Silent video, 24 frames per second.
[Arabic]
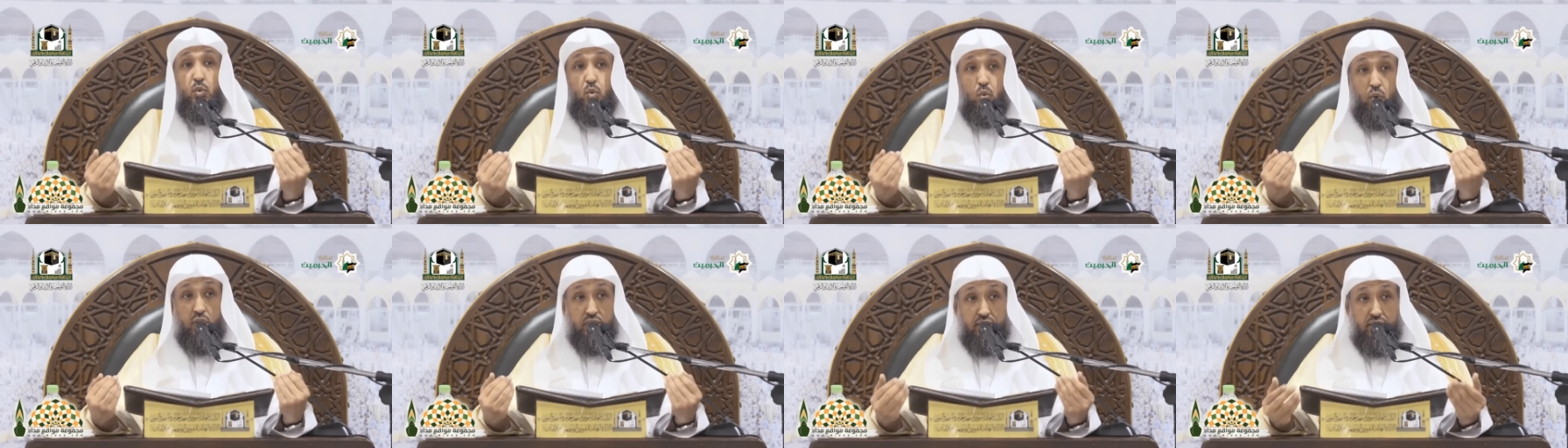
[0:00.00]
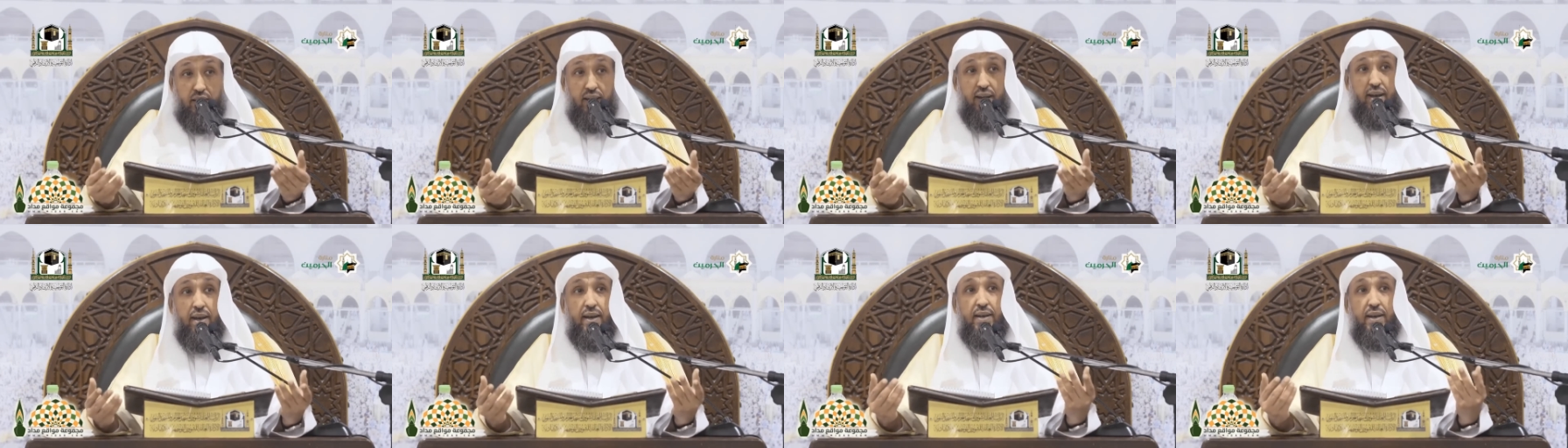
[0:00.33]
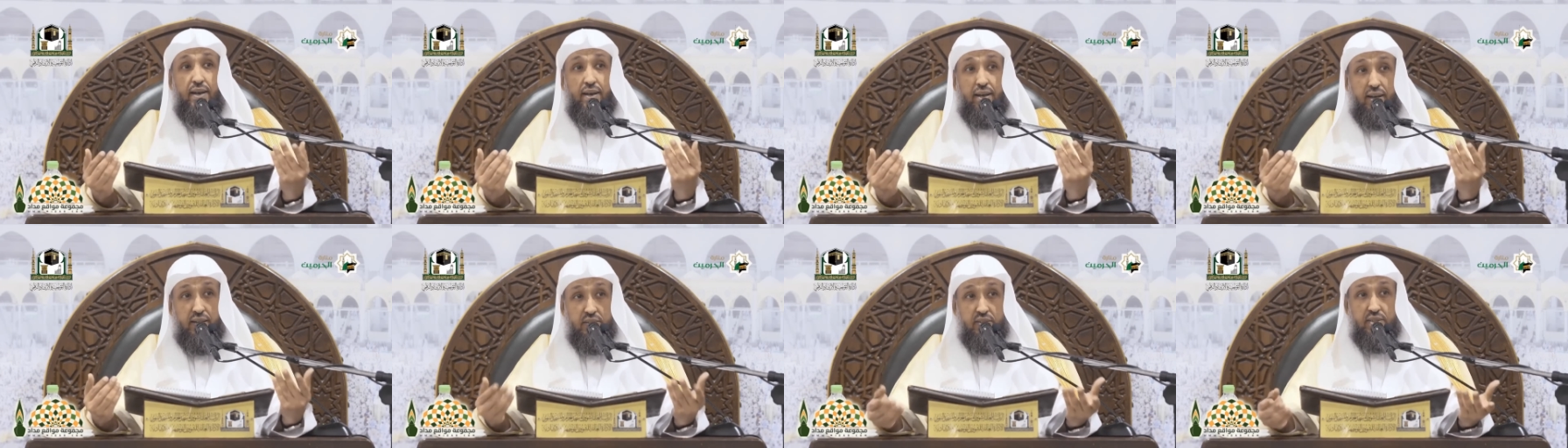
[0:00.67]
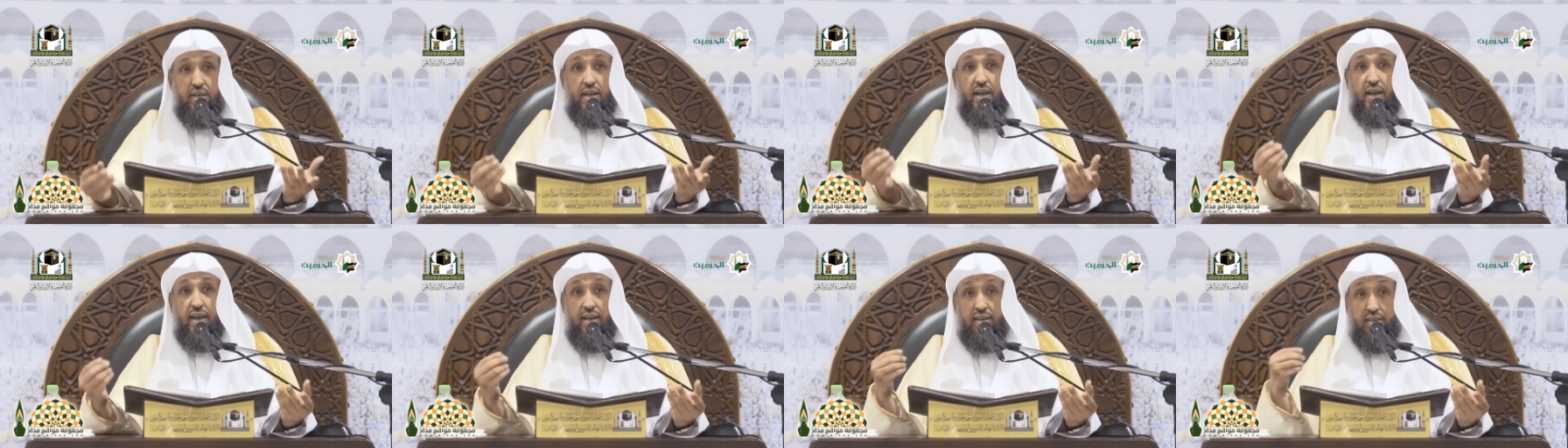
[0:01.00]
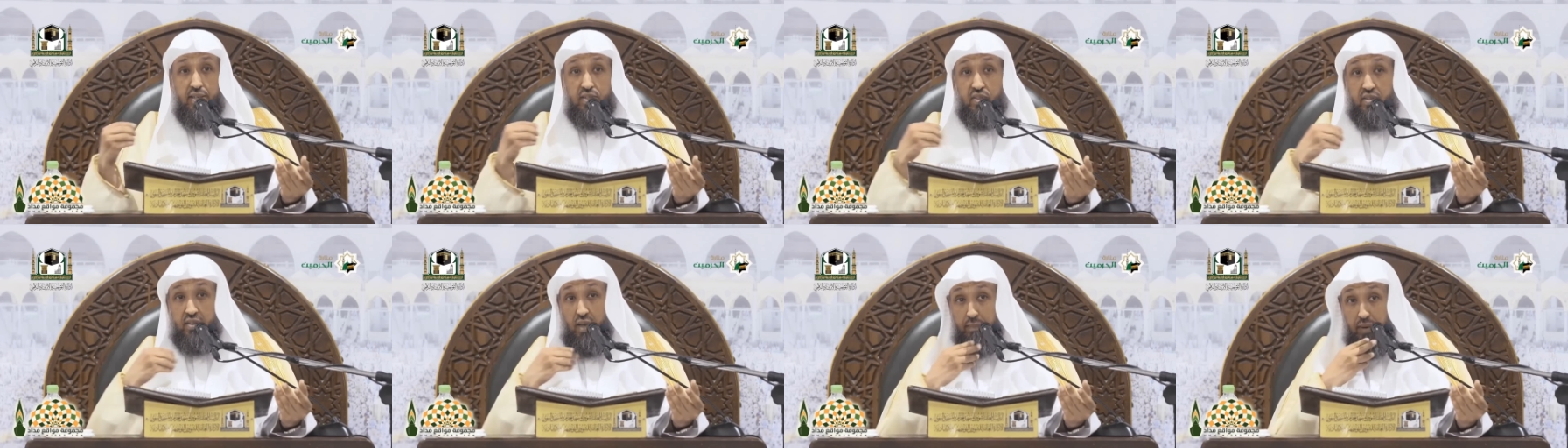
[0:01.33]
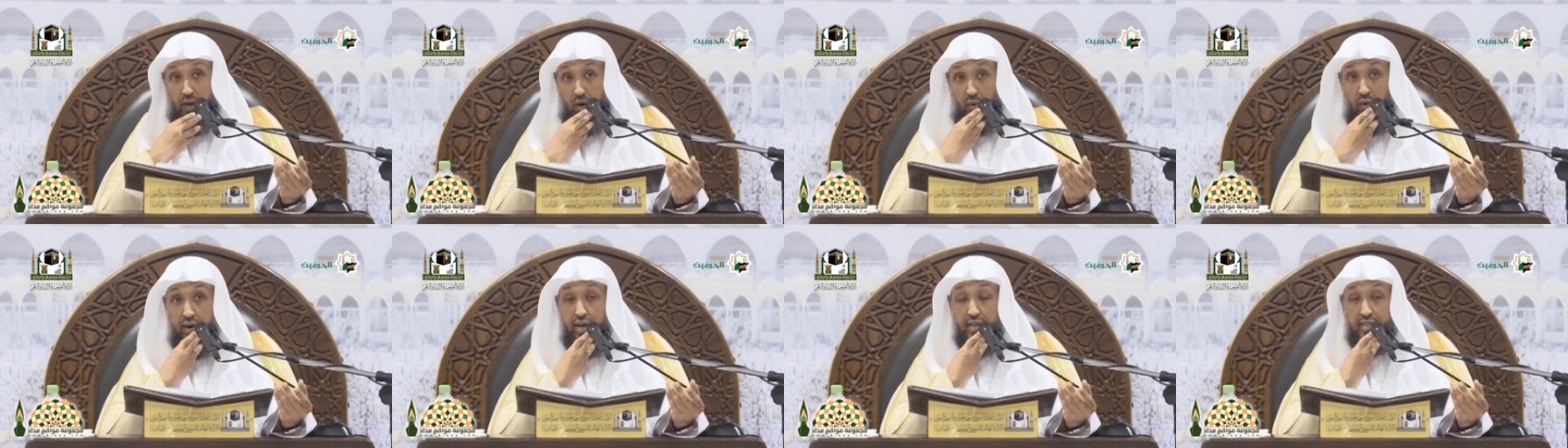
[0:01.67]
وتعالى خزائن
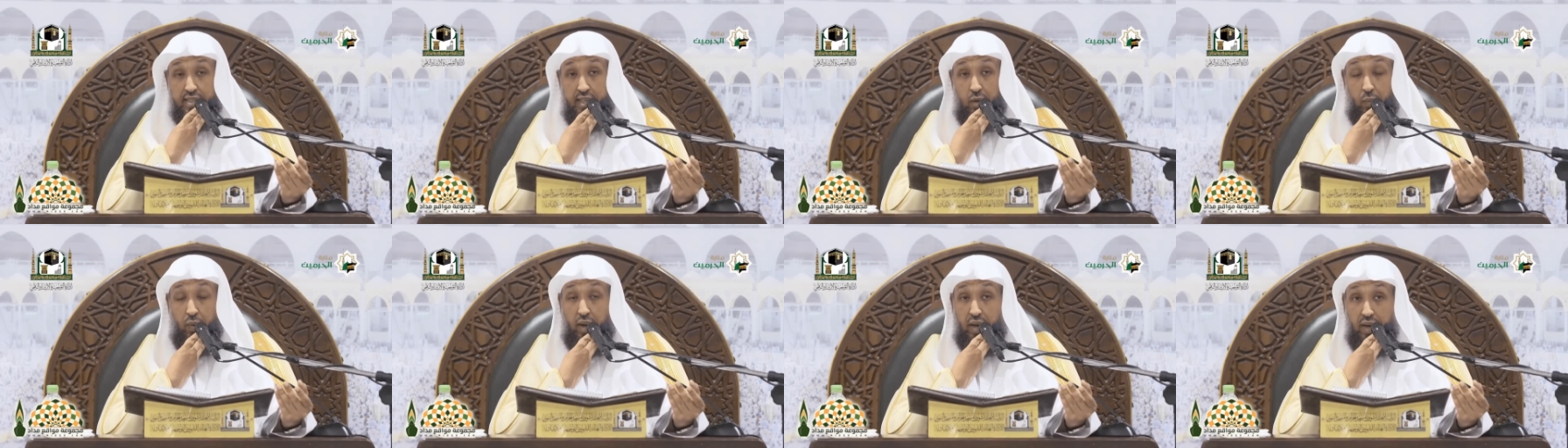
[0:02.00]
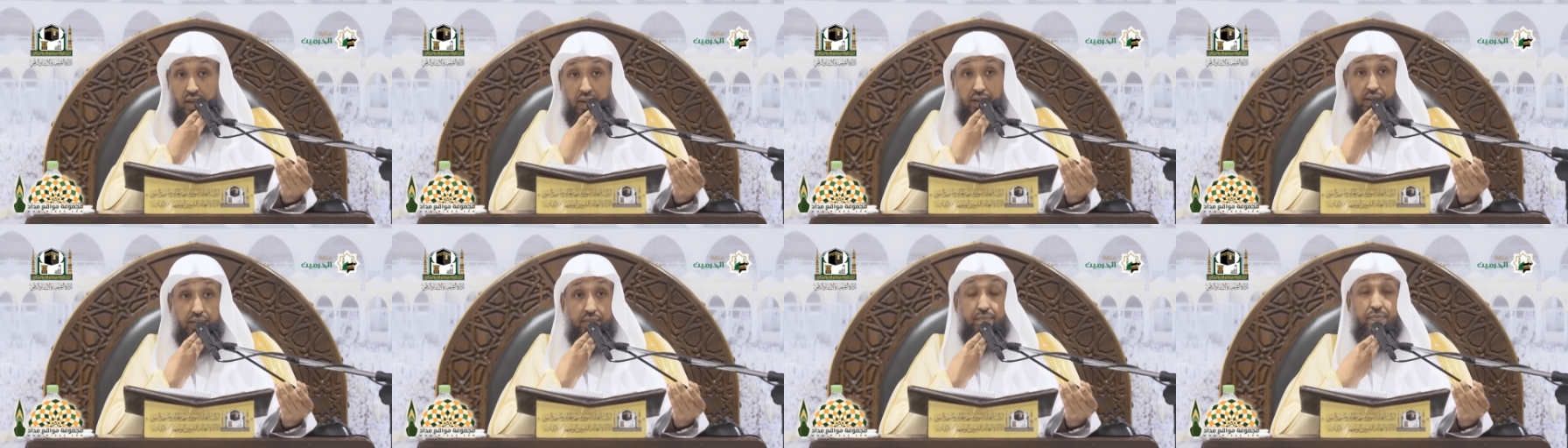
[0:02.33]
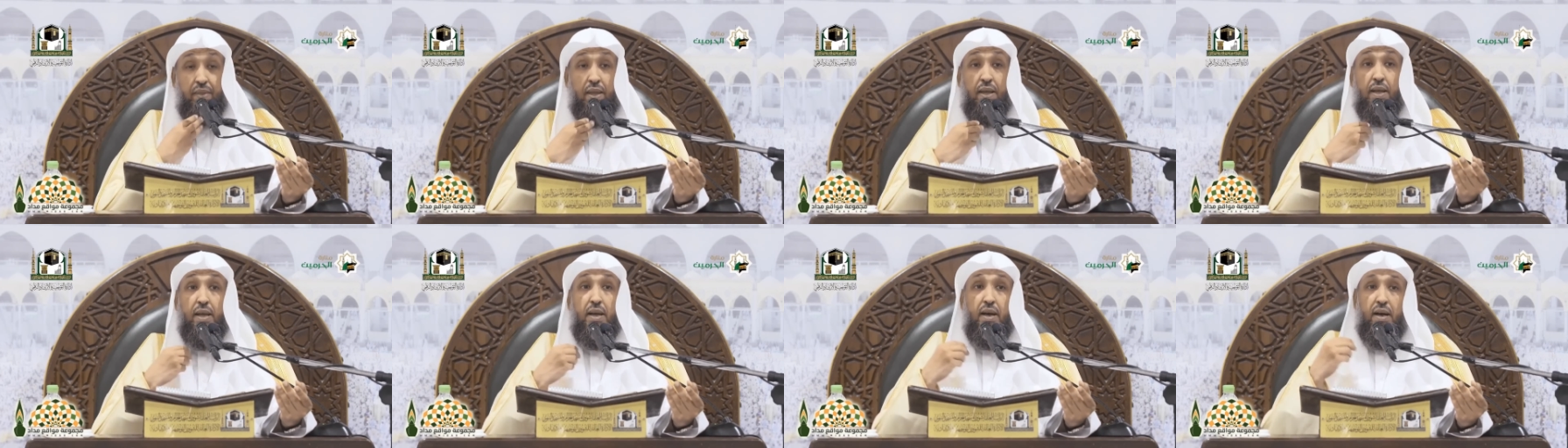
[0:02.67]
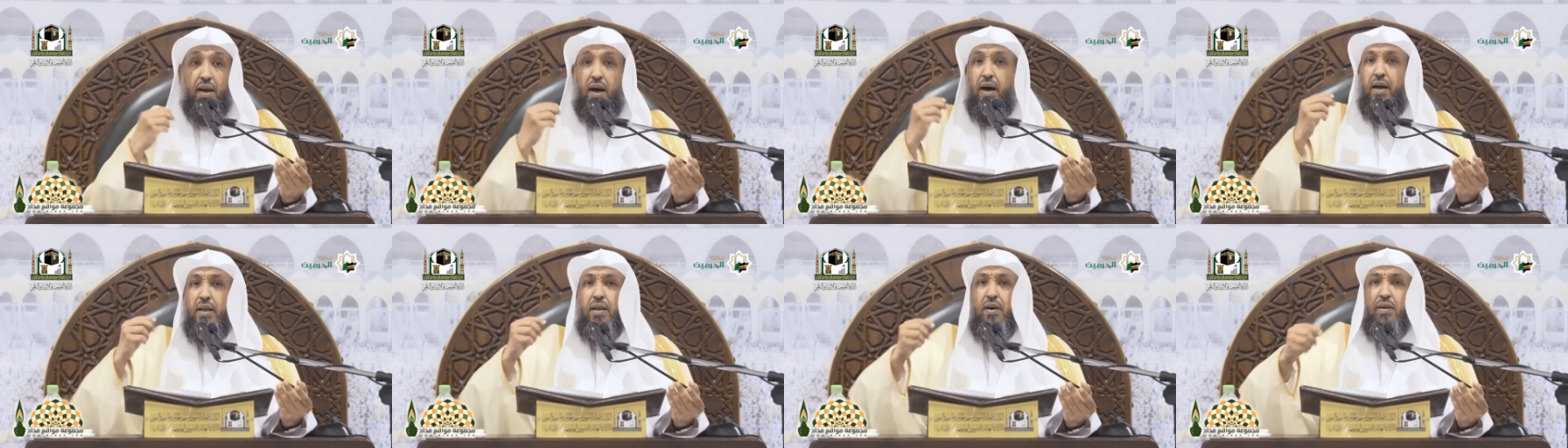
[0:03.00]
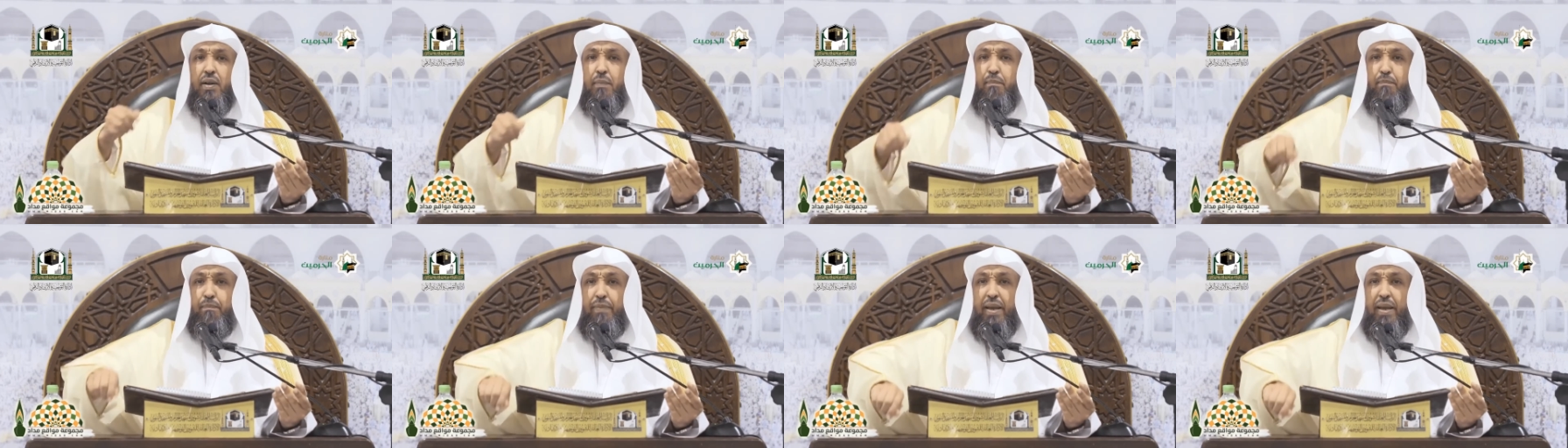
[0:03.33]
السماوات والأرض قال رب